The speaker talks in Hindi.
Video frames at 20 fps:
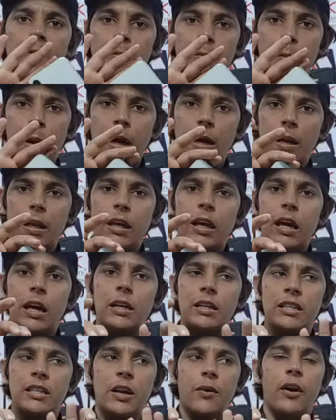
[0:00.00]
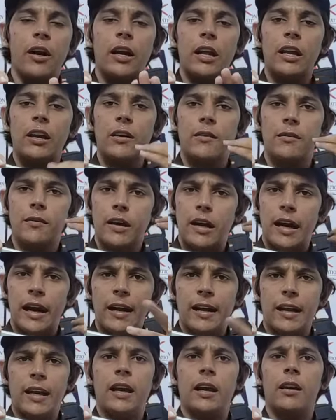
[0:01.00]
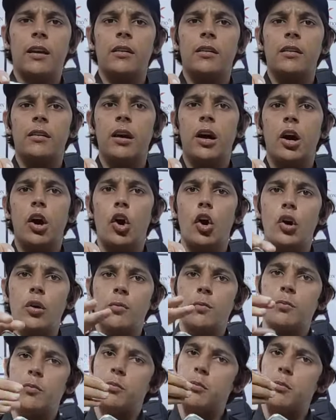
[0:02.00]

बैटरी सेवेंटी एट है और